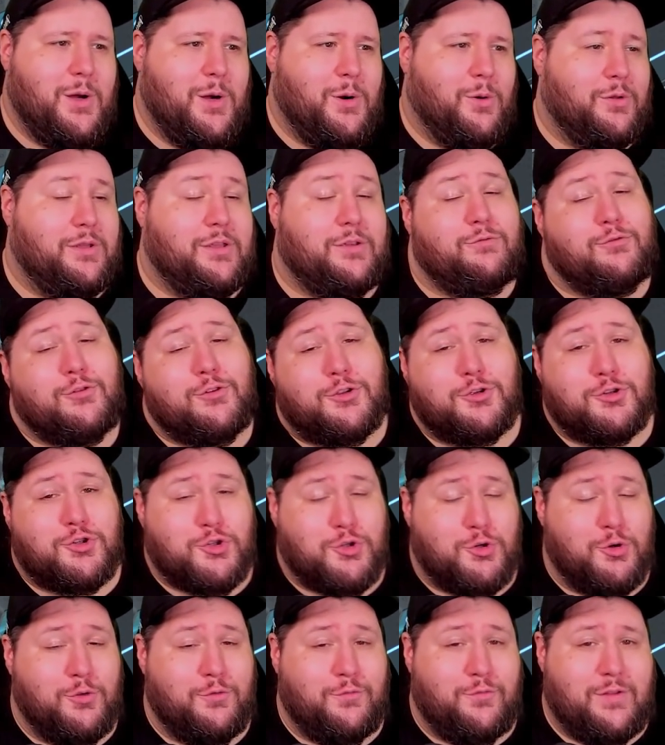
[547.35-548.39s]
Und ich würde es
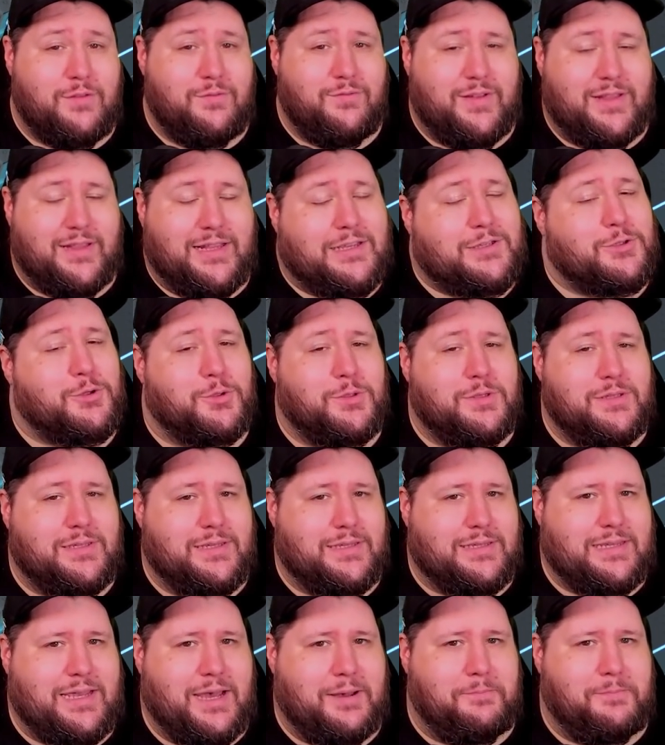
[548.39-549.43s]
schön finden, wenn das noch
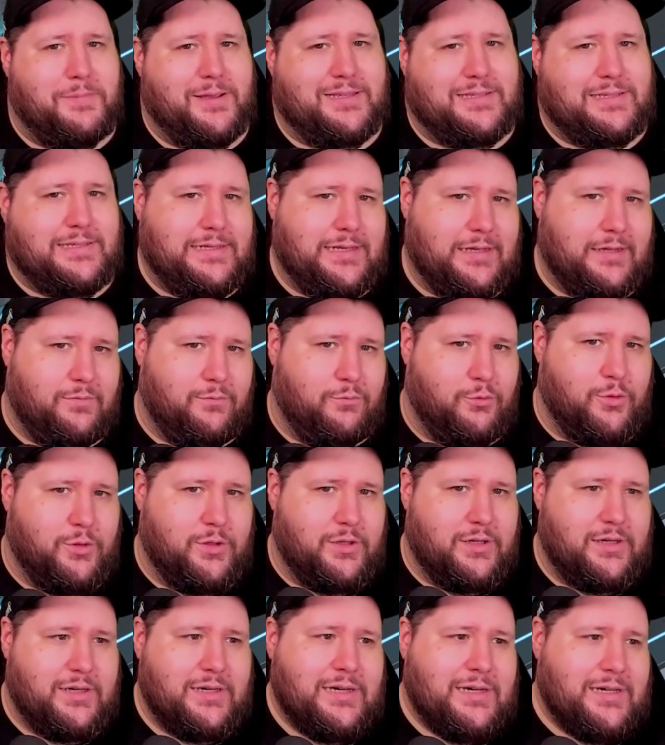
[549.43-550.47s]
dieses Jahr passieren
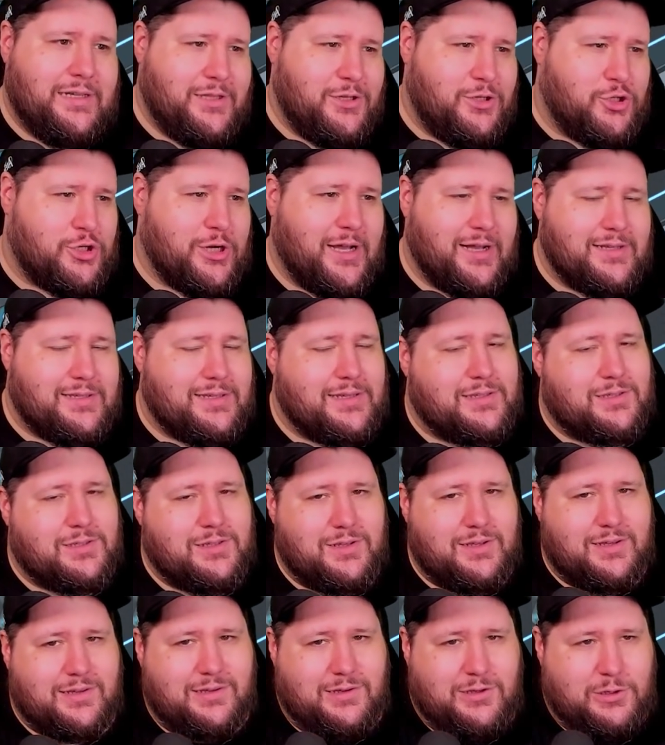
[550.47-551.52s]
würde. Die Chance ist
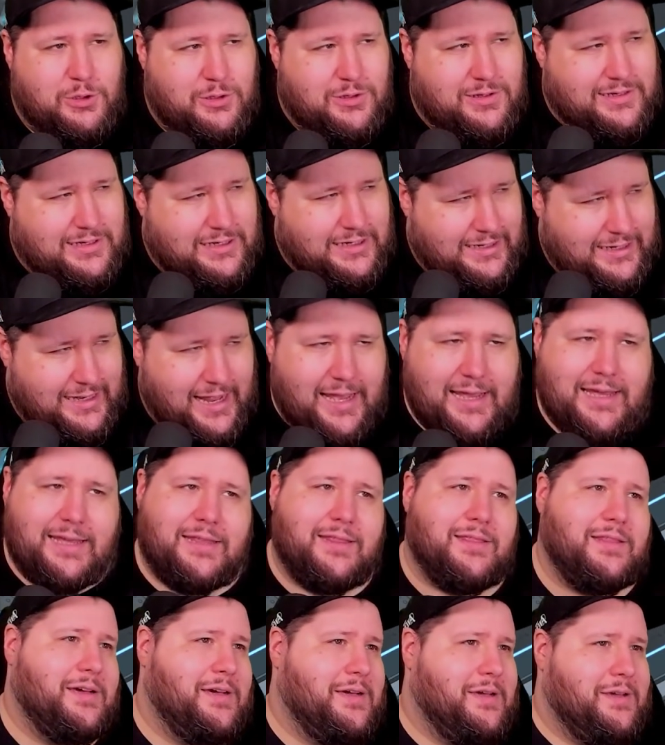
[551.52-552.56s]

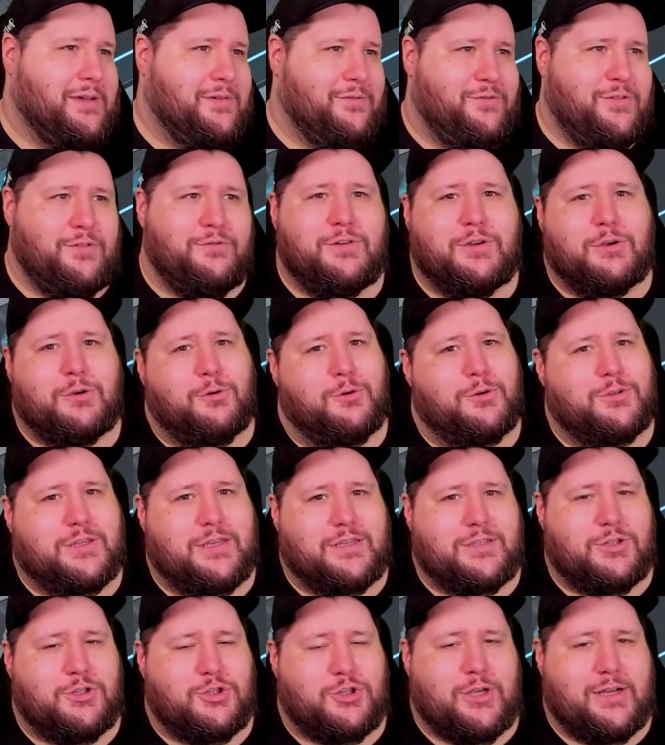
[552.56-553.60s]
klein, viel, viel größer
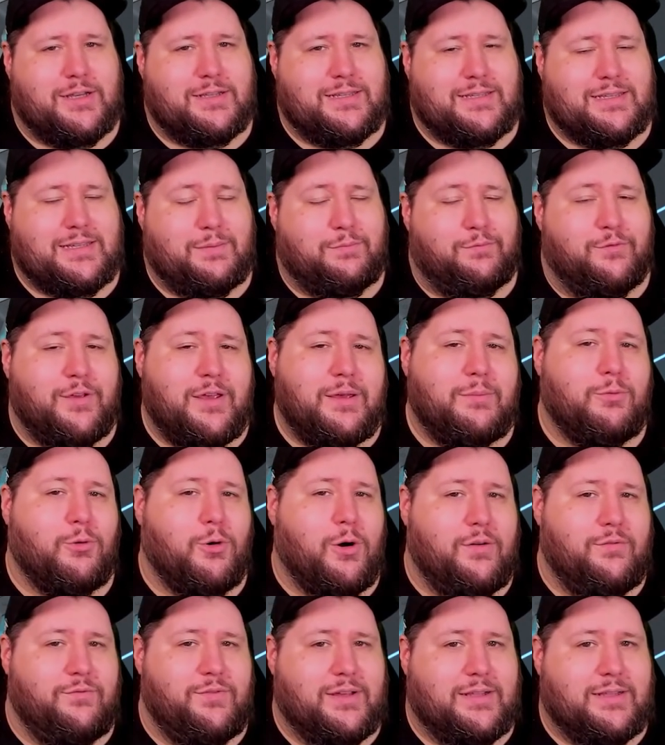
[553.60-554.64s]
ist die Chance, dass ab
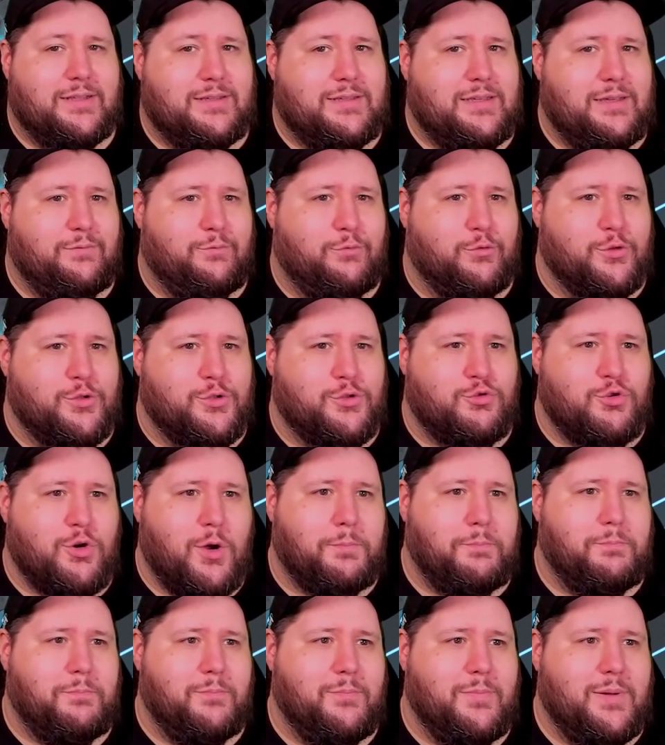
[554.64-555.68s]
Februar wirklich die Infos
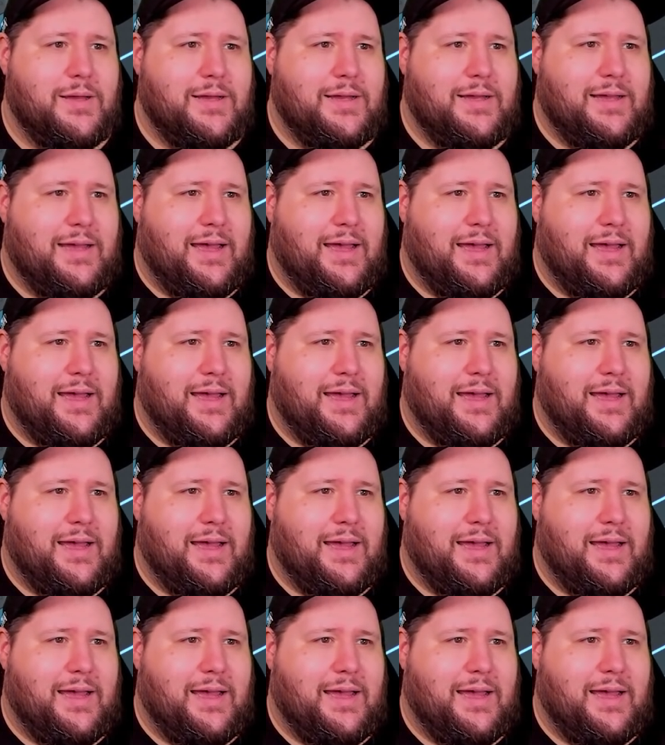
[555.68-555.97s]
droppen.